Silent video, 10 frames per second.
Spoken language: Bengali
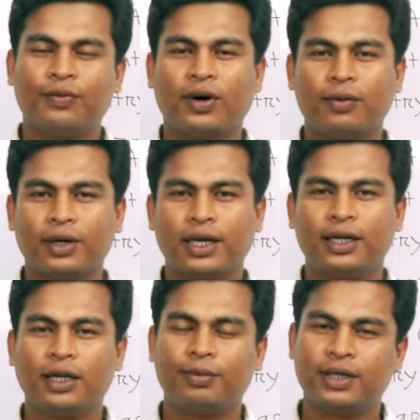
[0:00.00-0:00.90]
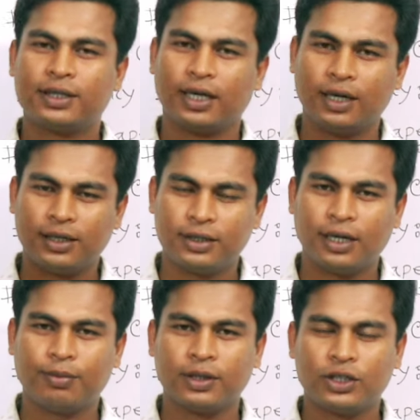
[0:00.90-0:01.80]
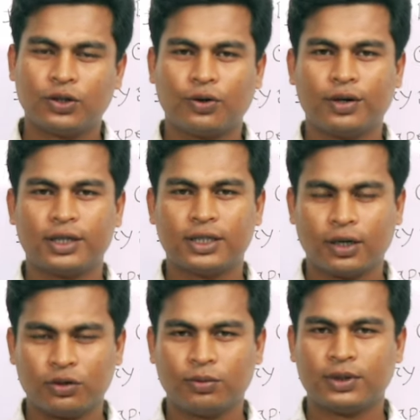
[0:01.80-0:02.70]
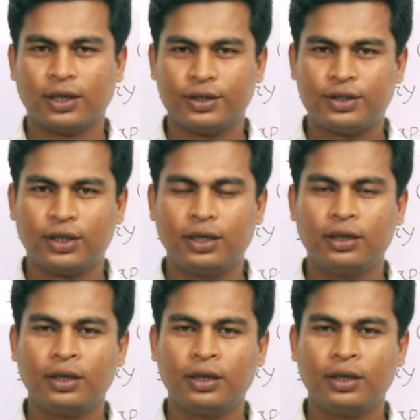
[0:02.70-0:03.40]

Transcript: ফার্মা কেরিয়ার বিডি চ্যানেলটিতে আপনাদের সকলকে স্বাগতম জানাচ্ছি